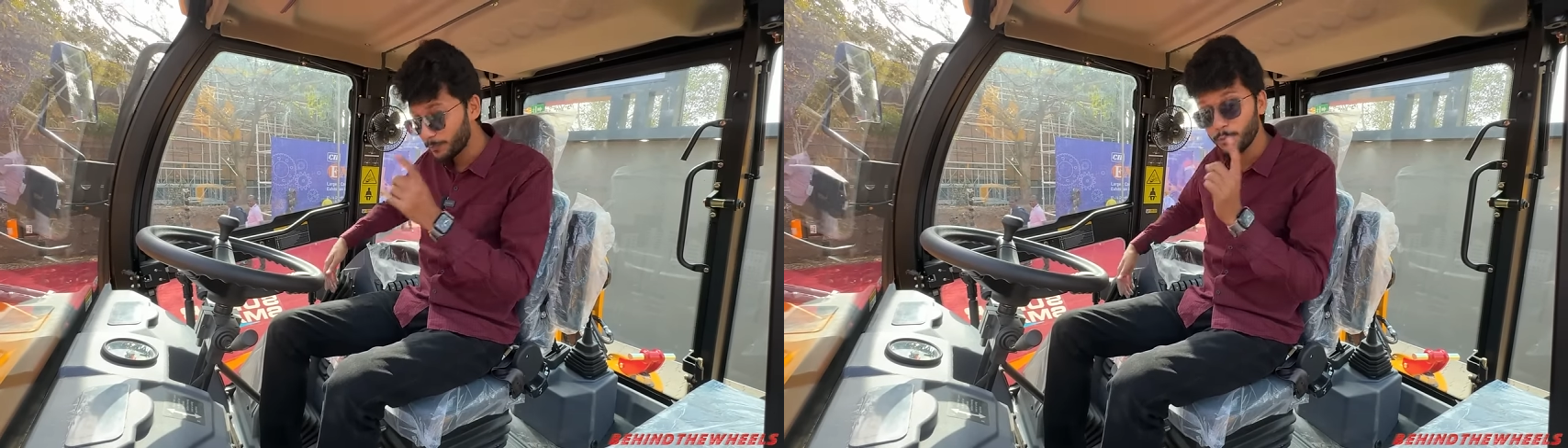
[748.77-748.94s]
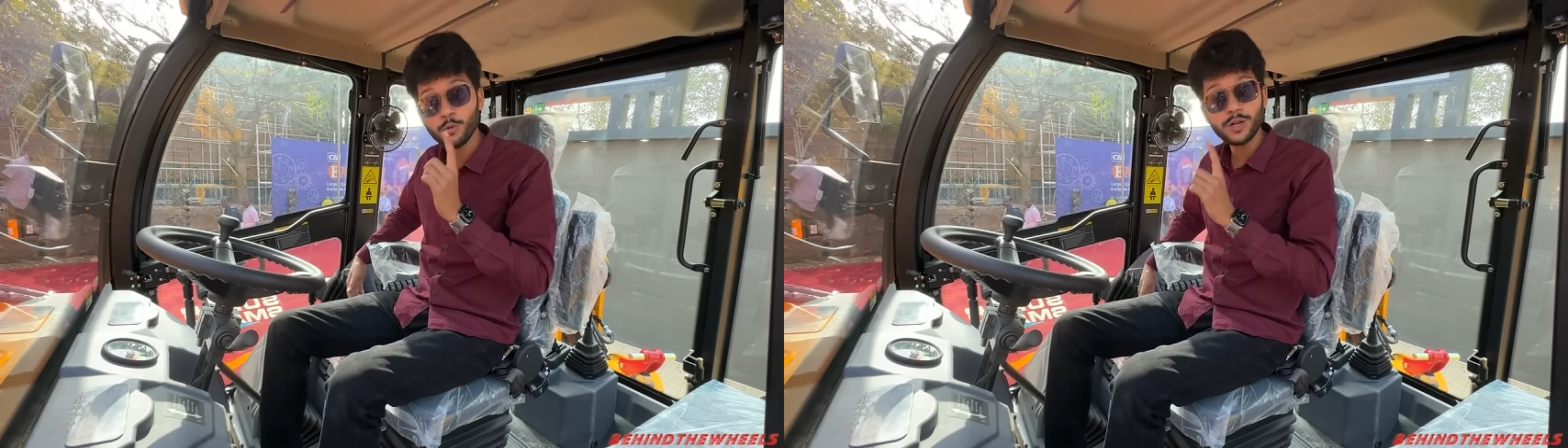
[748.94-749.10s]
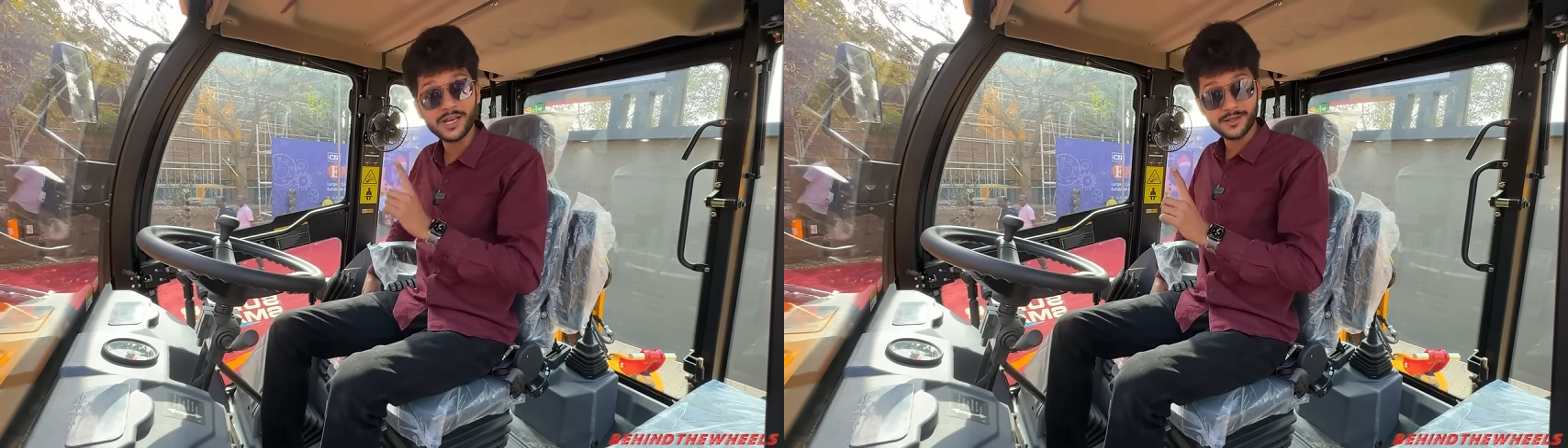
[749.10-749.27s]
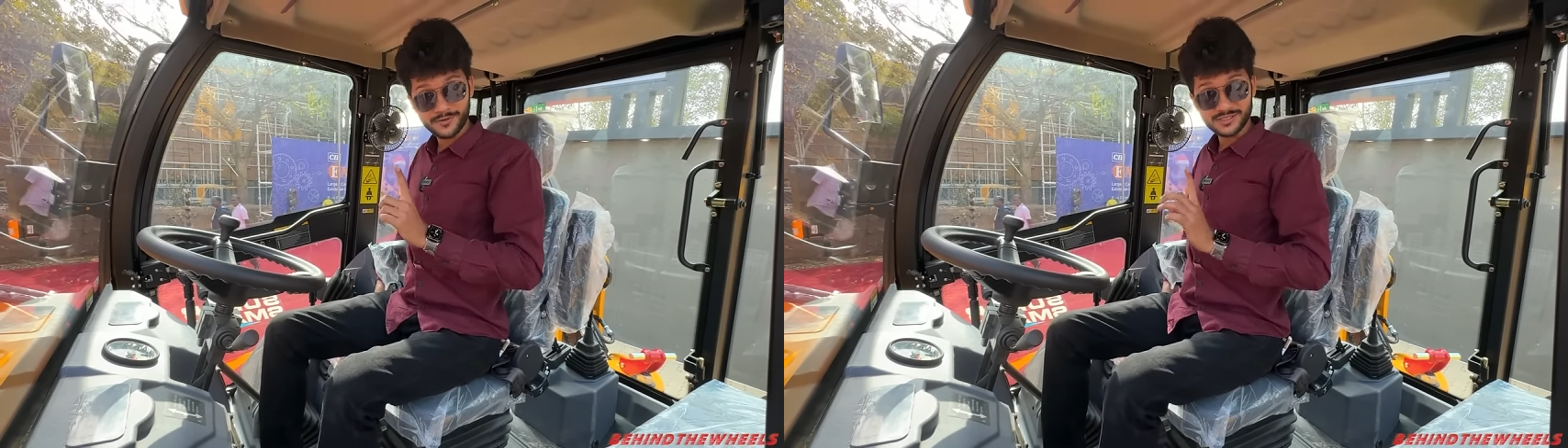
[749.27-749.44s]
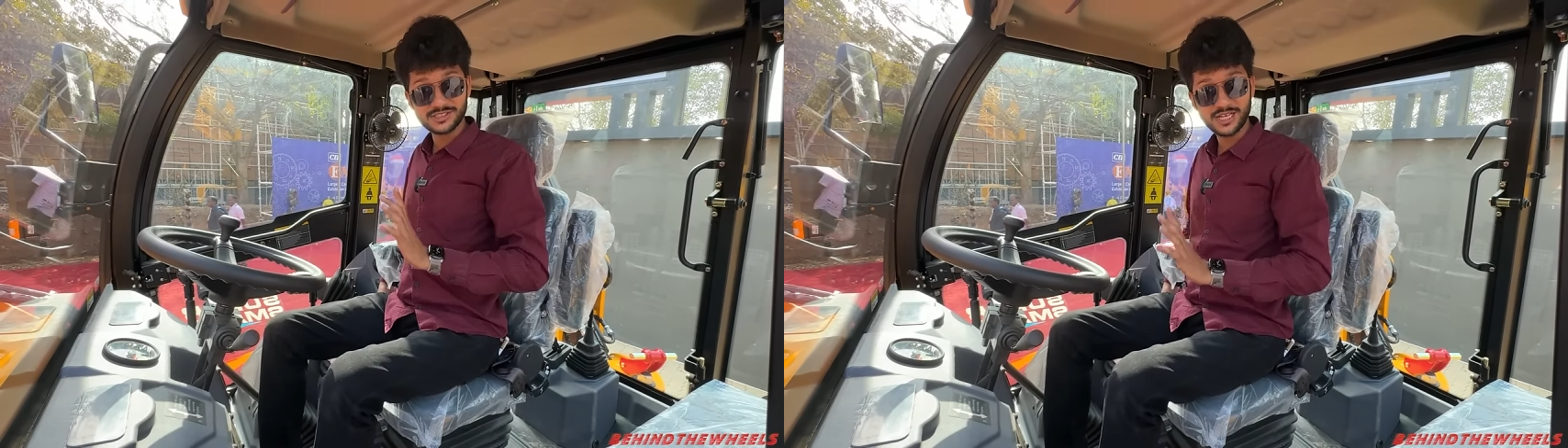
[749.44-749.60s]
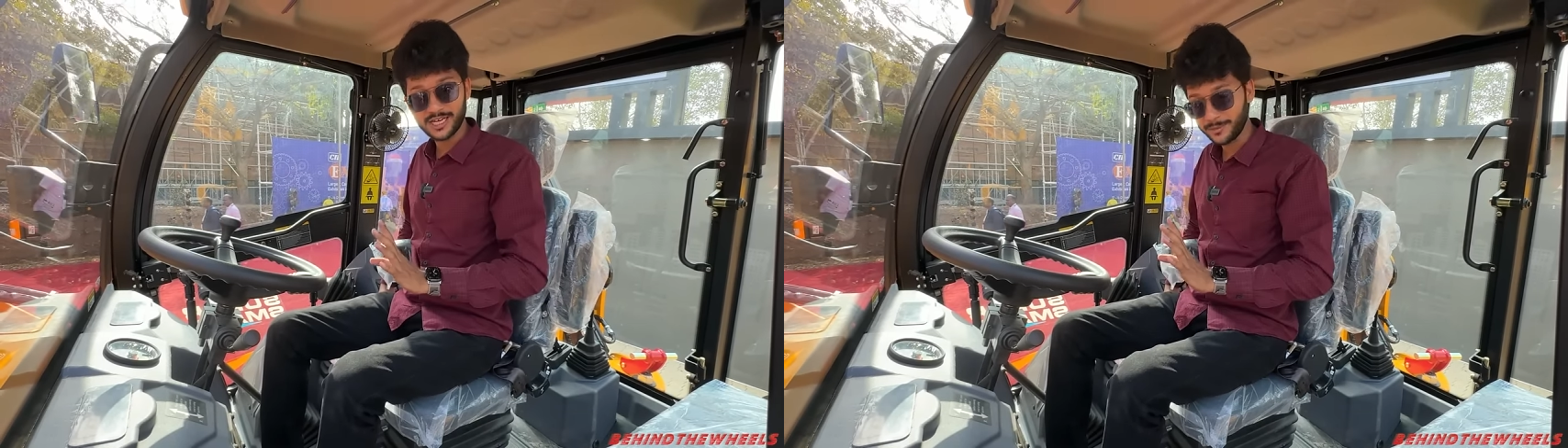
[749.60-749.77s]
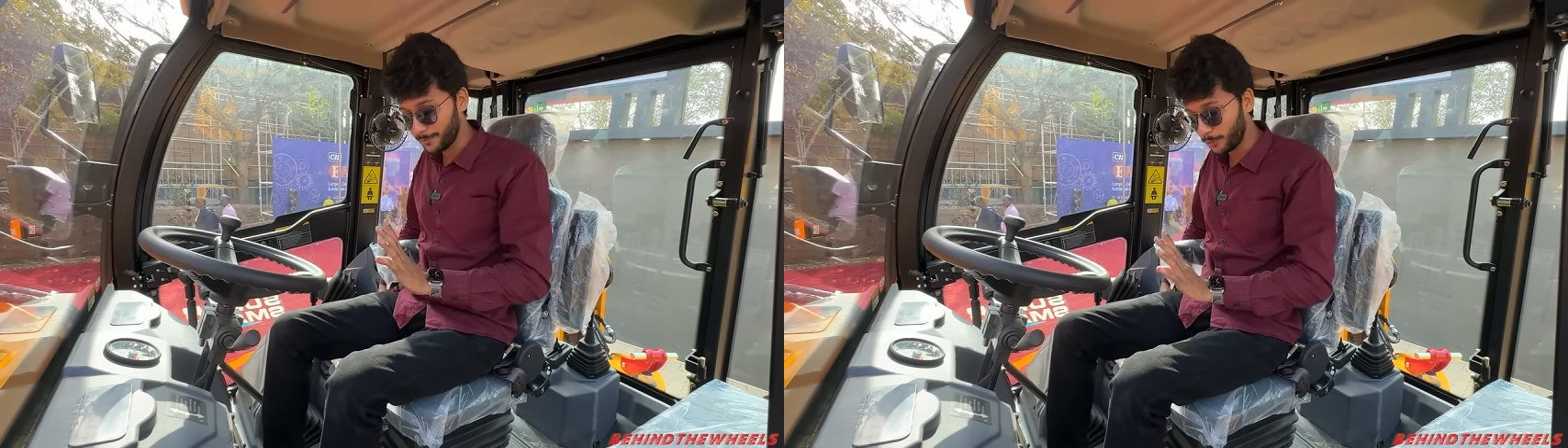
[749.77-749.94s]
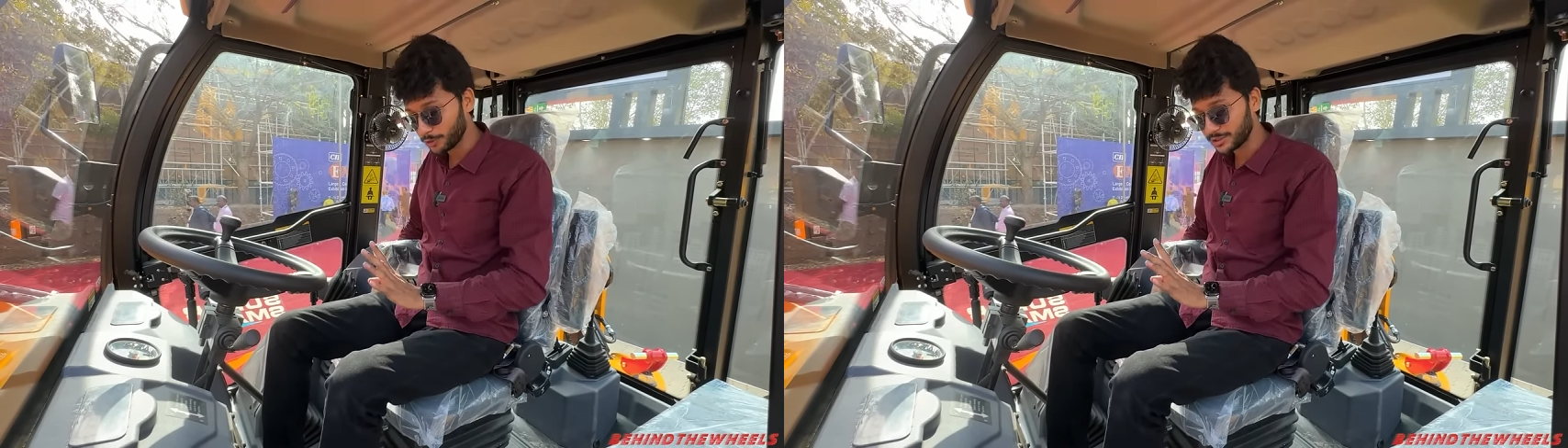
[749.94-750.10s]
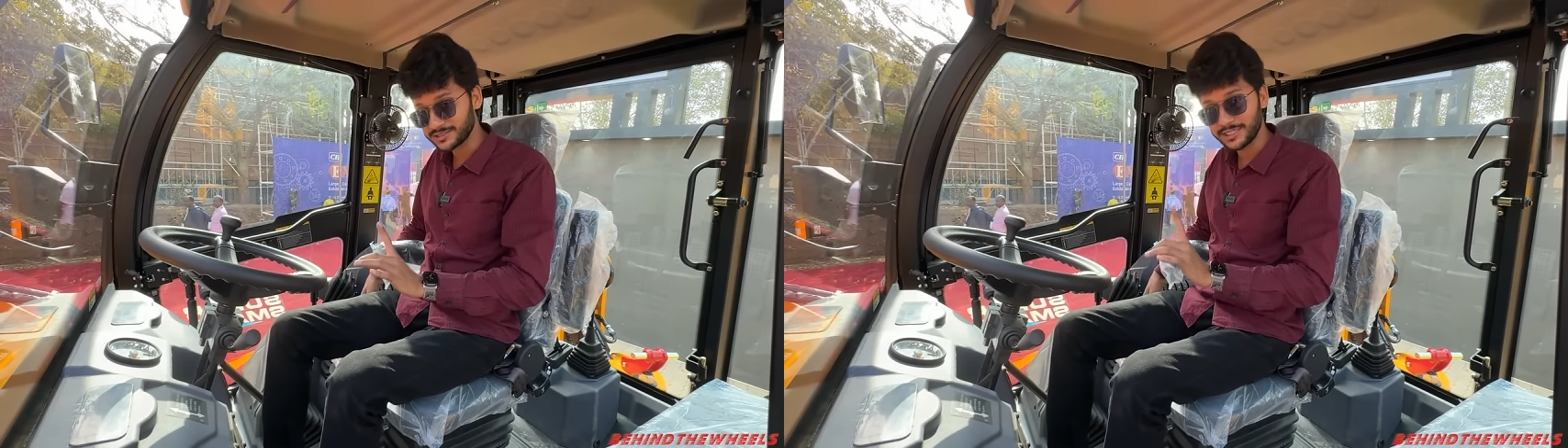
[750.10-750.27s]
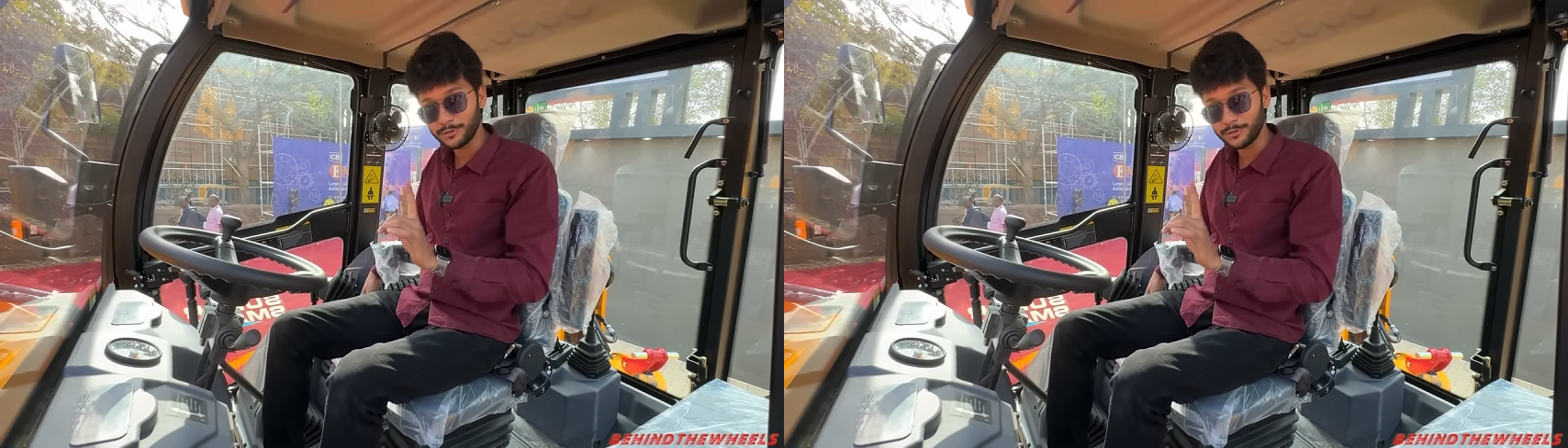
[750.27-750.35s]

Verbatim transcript: पूरा रिवर्स जाना भी बहुत आसान